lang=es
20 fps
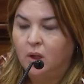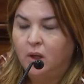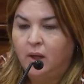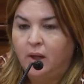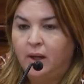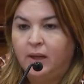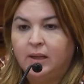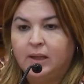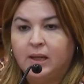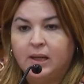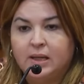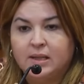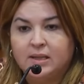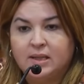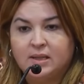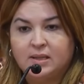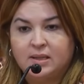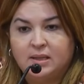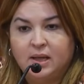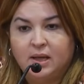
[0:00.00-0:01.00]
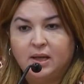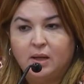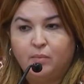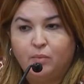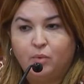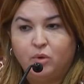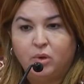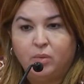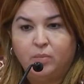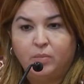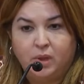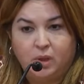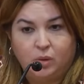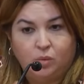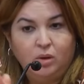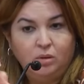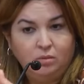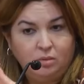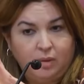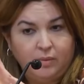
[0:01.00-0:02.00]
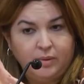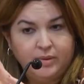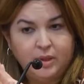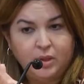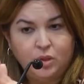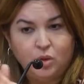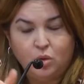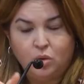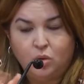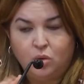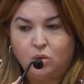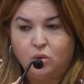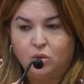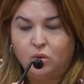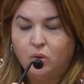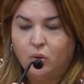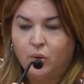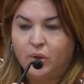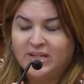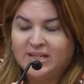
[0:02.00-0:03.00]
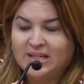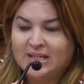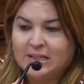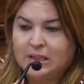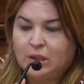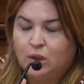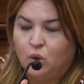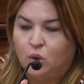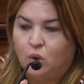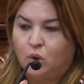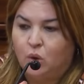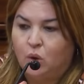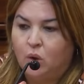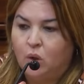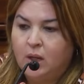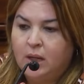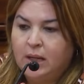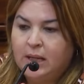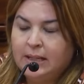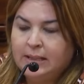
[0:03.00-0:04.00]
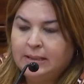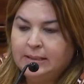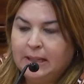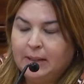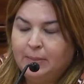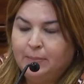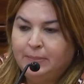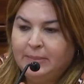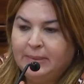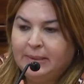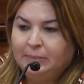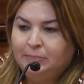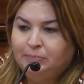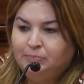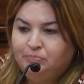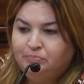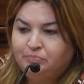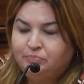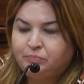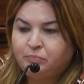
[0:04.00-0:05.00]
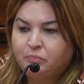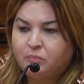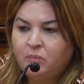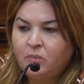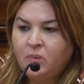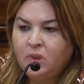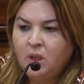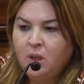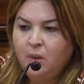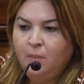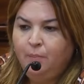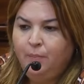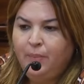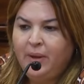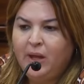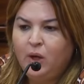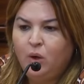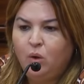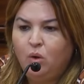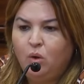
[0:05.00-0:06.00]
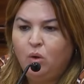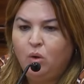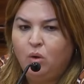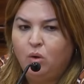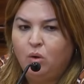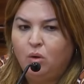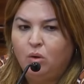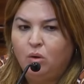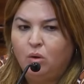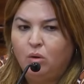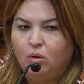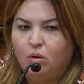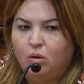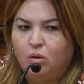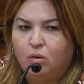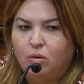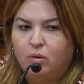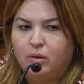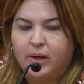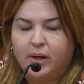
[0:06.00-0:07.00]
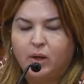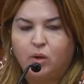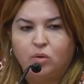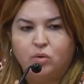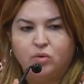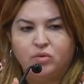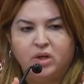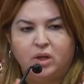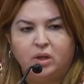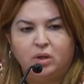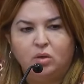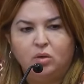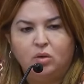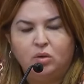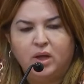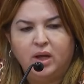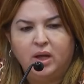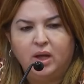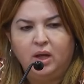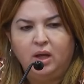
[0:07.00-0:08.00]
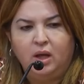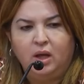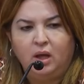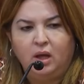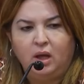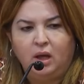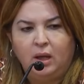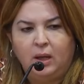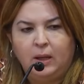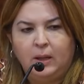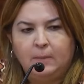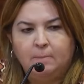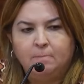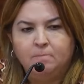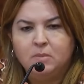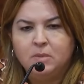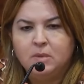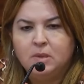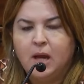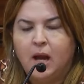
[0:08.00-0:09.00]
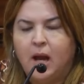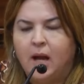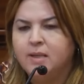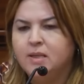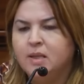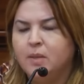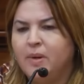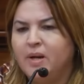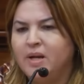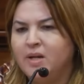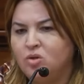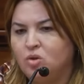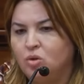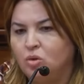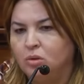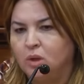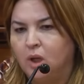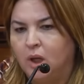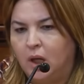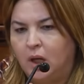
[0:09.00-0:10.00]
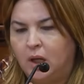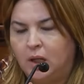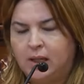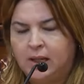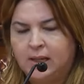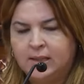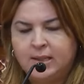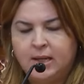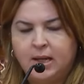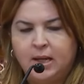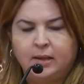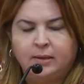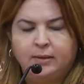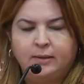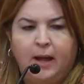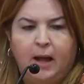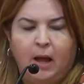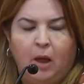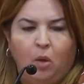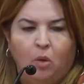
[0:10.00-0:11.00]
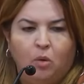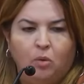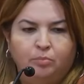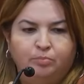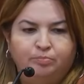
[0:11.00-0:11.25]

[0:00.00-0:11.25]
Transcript: en que necesitan apoyo espiritual. A veces yo lo necesito también, pero reconociendo que hay separación de iglesia y Estado